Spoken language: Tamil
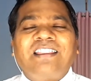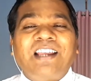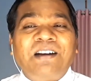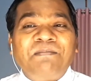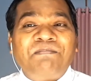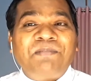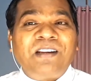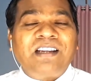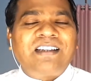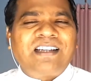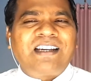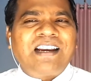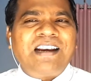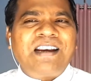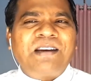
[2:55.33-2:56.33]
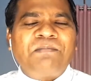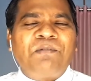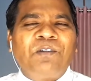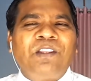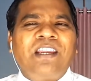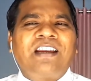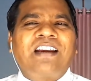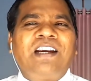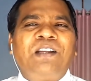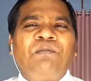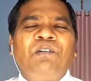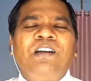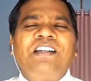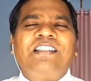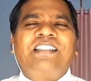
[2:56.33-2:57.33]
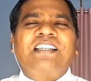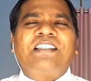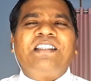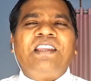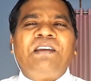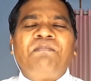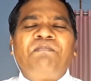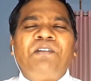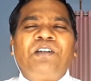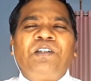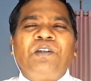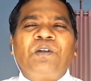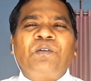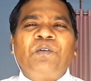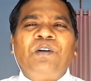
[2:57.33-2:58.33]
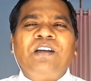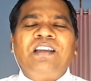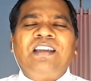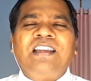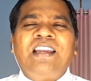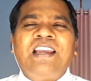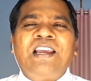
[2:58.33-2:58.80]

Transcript: தான் பிறக்கின்ற போதே கடவுளின் சக்தியை பெற்றுக்கொண்டு